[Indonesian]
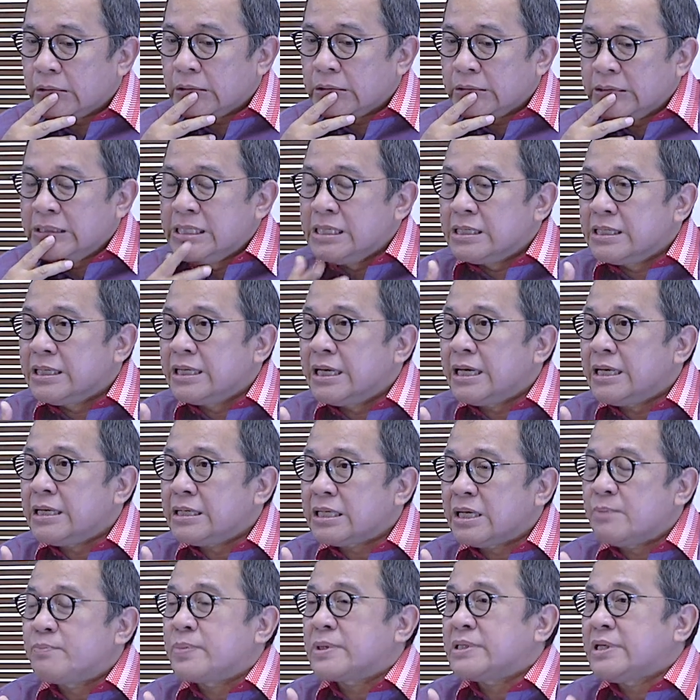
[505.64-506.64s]
dengan
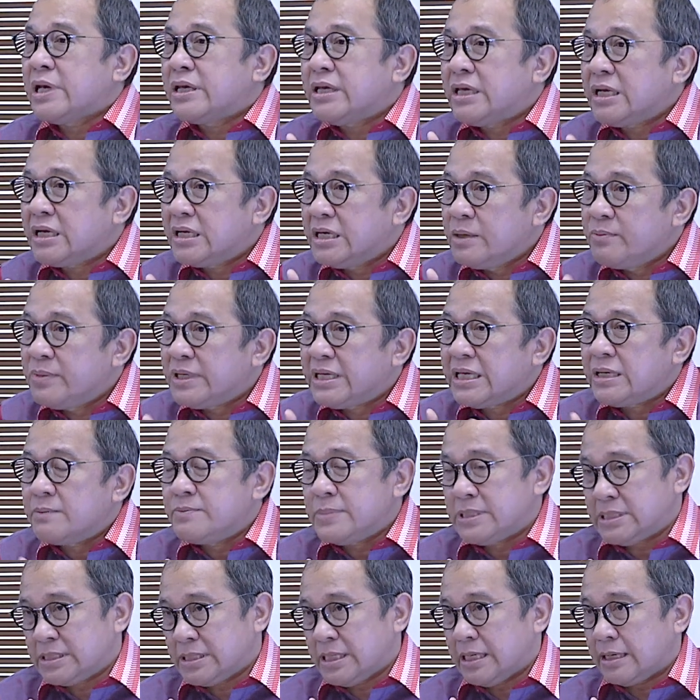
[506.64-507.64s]
kepercayaan demikian
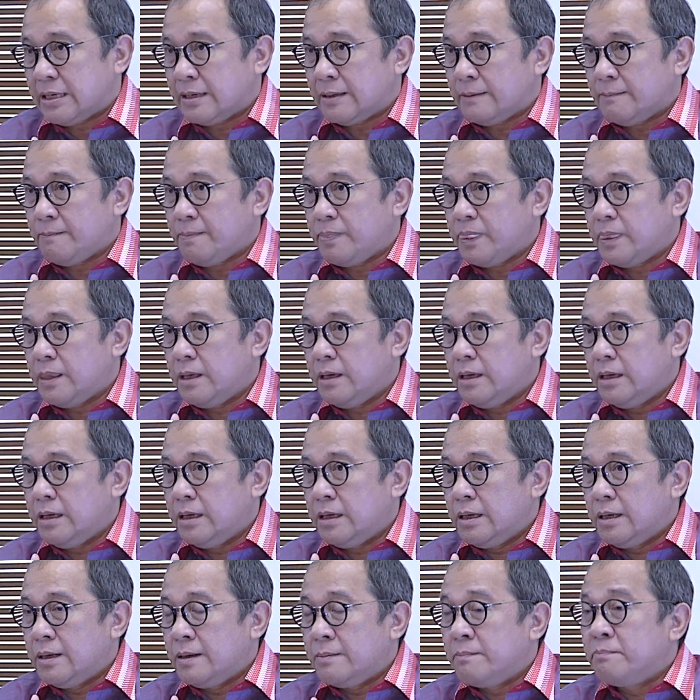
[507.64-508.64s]
besar.
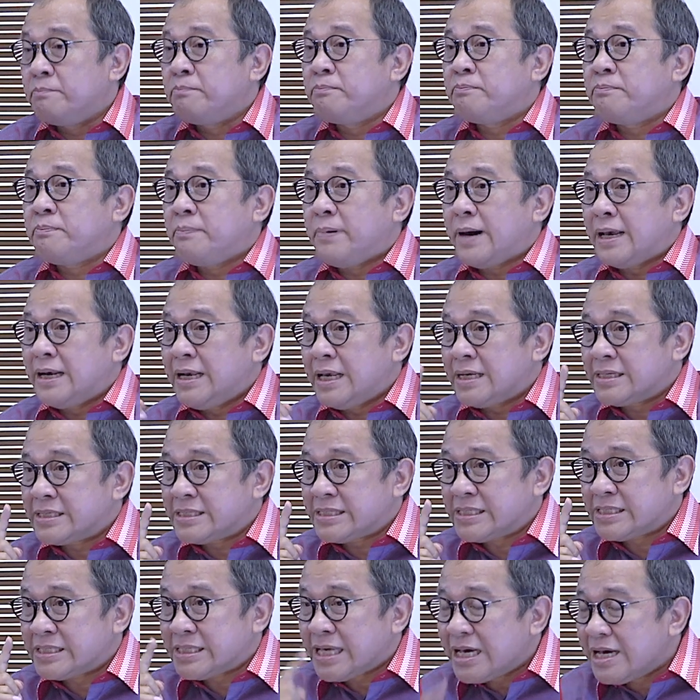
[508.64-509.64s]
Pada
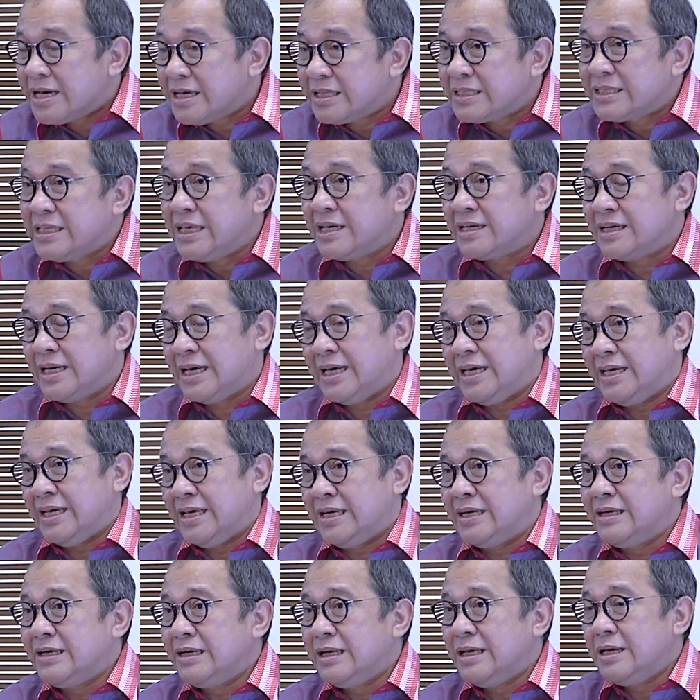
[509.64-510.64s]
saat yang
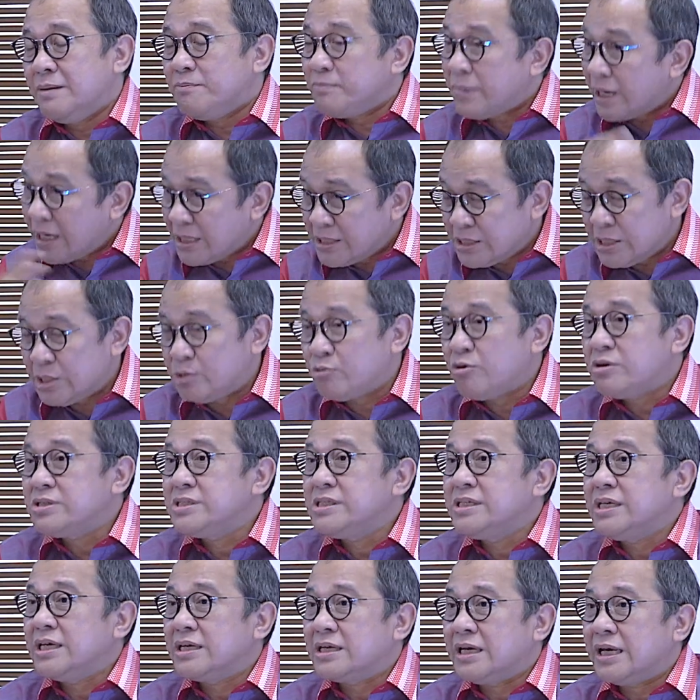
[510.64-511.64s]
lain, pada
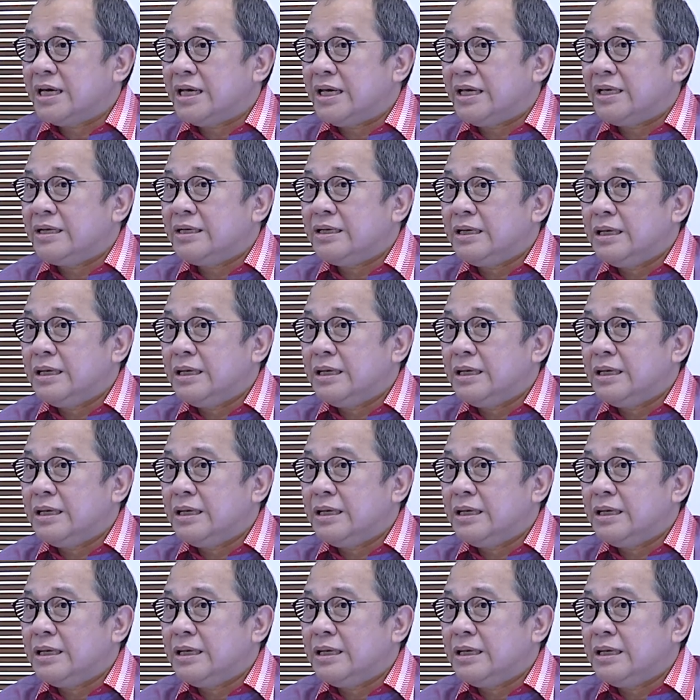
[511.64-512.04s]
situasi yang lain,